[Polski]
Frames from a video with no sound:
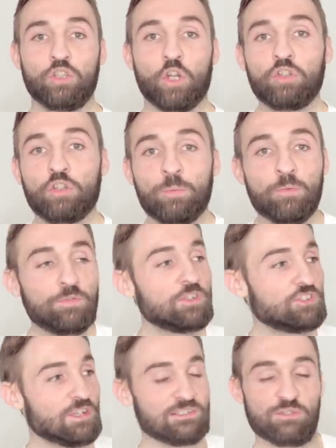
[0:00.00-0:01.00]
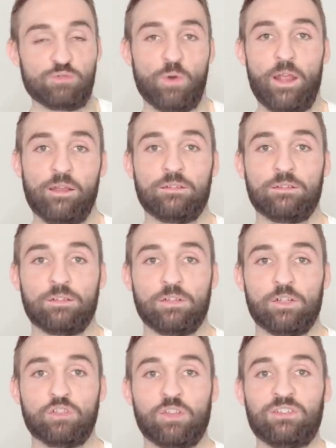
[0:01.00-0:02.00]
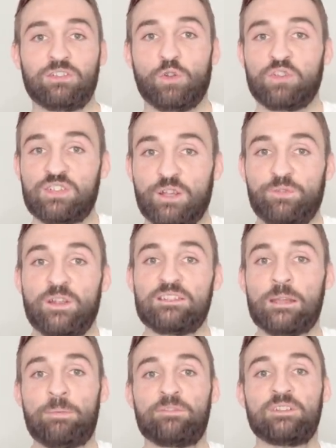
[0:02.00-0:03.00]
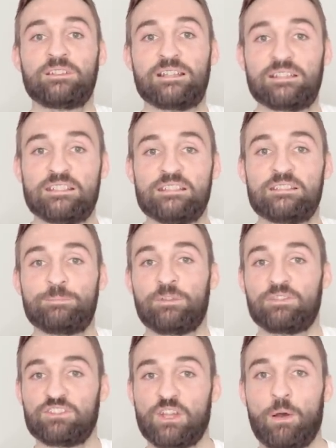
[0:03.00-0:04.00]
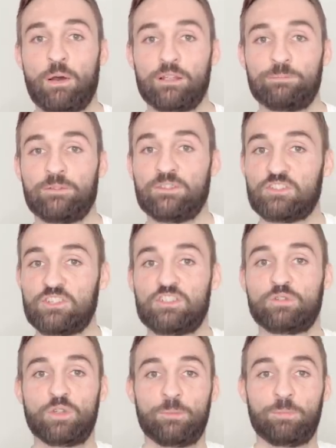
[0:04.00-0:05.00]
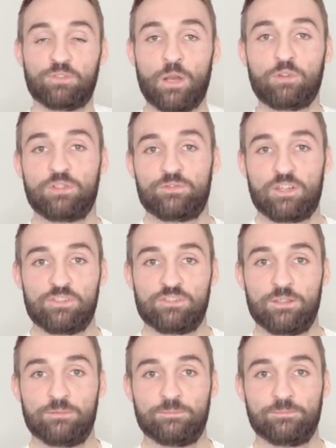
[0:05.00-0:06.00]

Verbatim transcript: To, co mówisz, że jest złe, to jest konsekwencja pewnych decyzji, pewnych działań, pewnych rzeczy, które podziały się wcześniej.